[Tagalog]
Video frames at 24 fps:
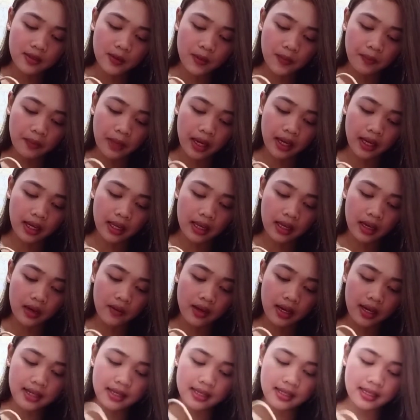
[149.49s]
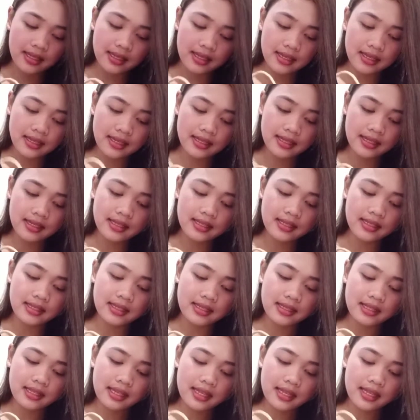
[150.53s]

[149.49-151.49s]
Yung pangalawa is